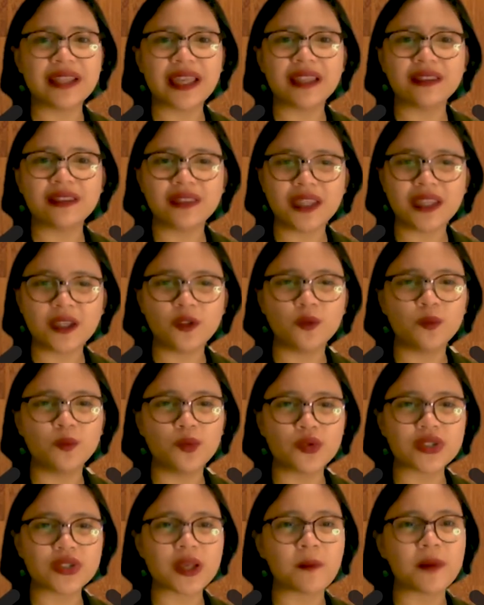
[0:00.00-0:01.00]
na hindi
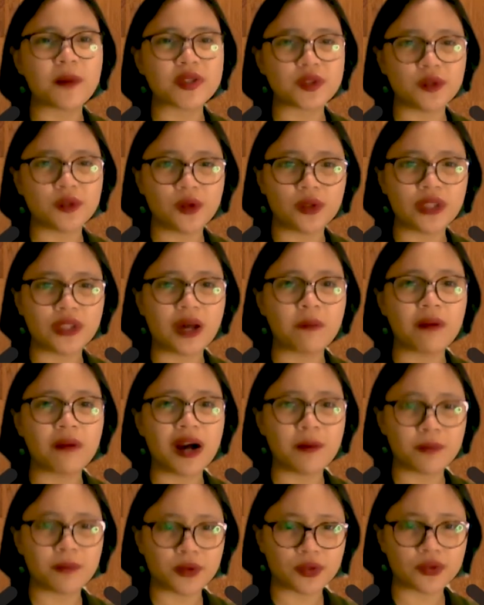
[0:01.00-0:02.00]
lubusang masunod ang
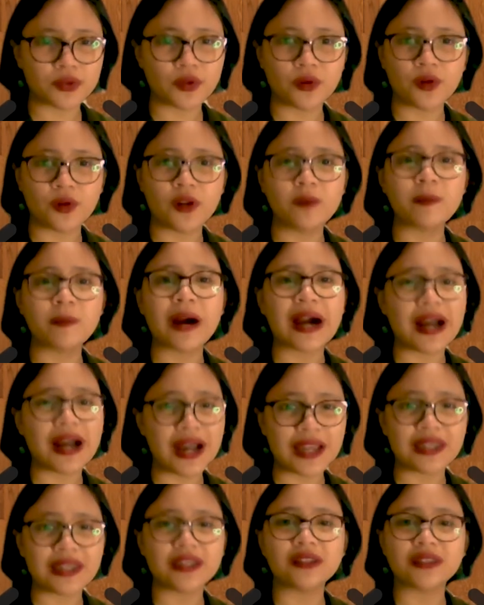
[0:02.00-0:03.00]
mga protokol
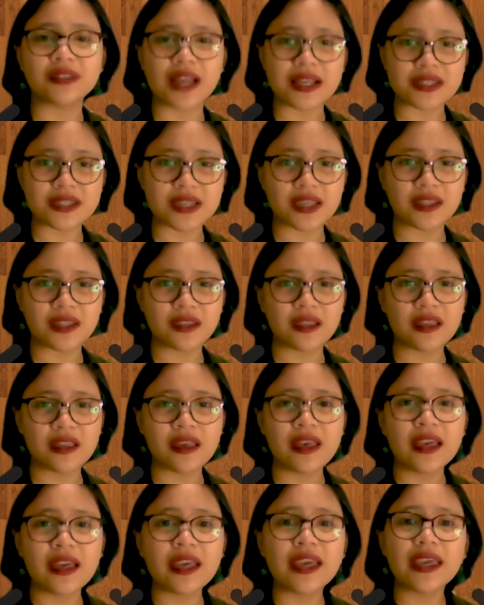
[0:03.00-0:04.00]
pangkaligtasan.
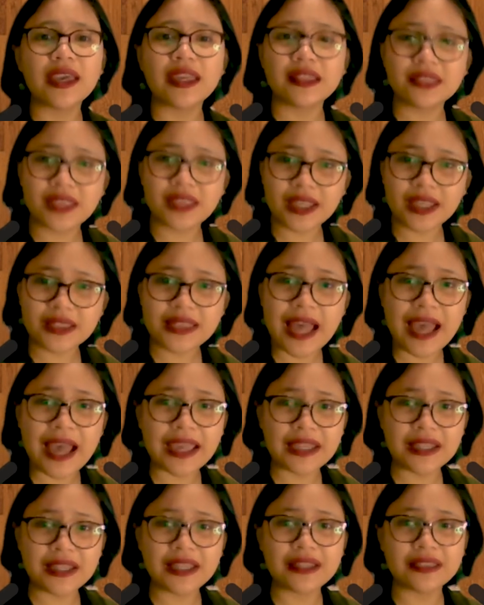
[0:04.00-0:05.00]
Hindi
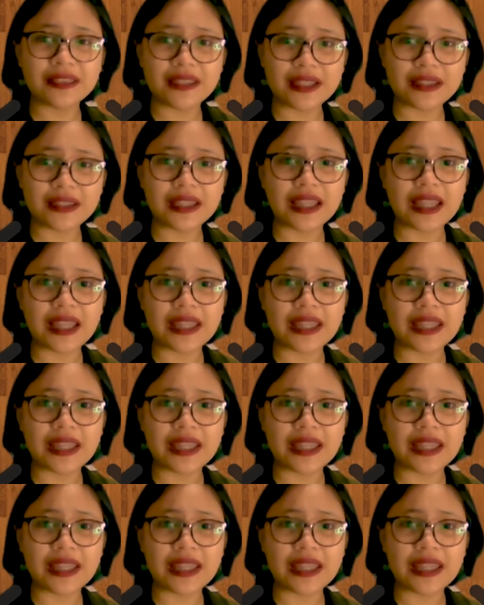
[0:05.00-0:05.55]
dahil hindi nila